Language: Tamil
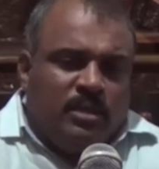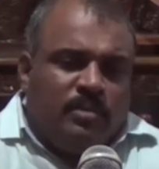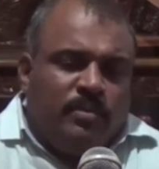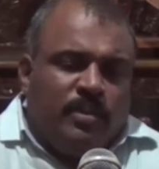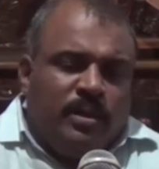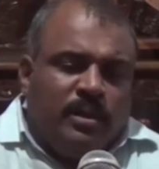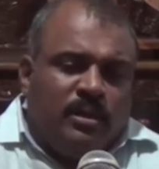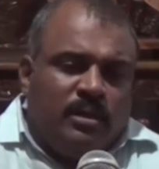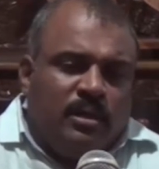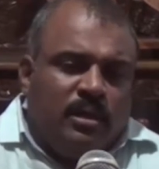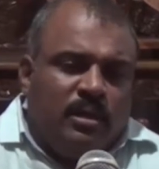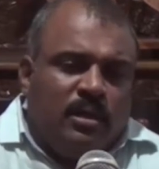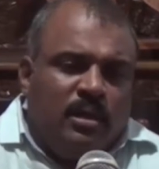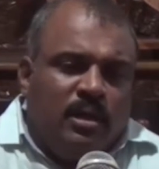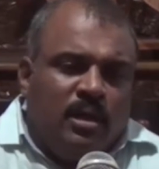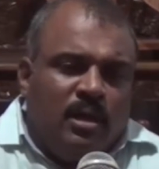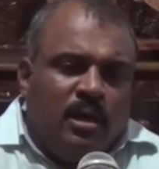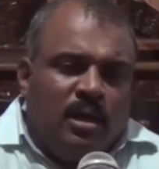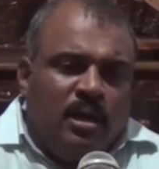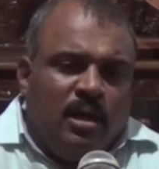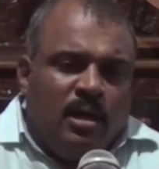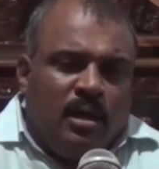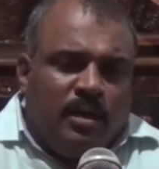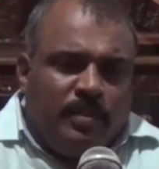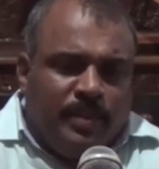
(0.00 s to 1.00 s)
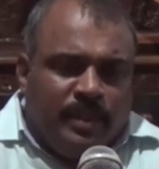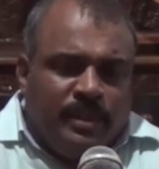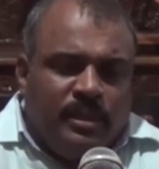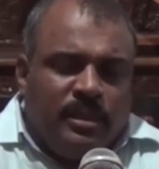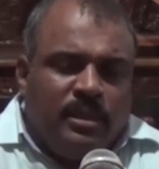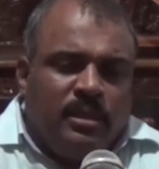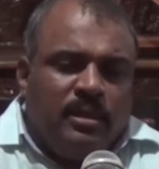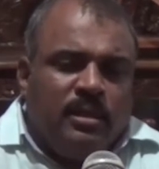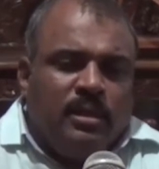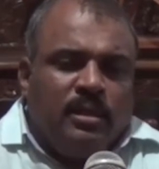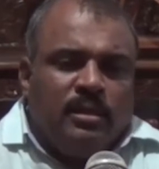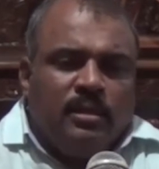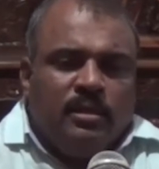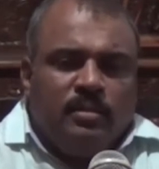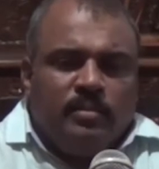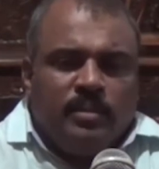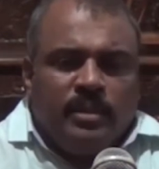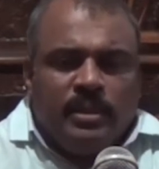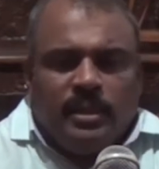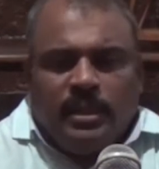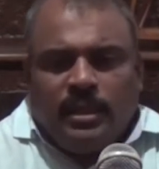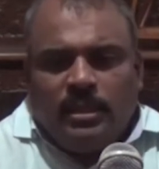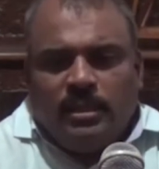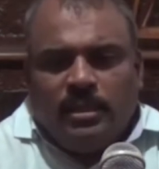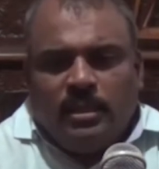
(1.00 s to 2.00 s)
செயல்பாடுகள் அமைந்திருக்கிறது
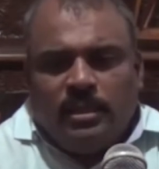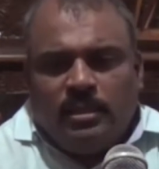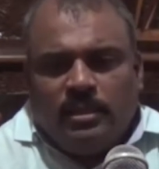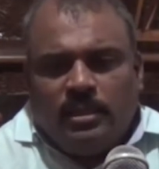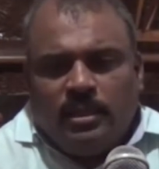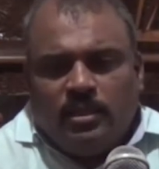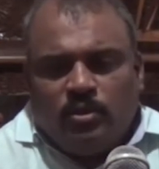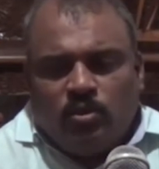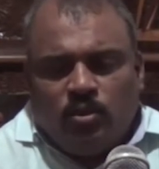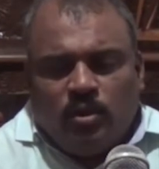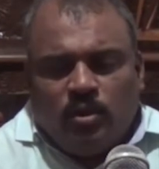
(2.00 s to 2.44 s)
என்பதனை இந்த இடத்திலே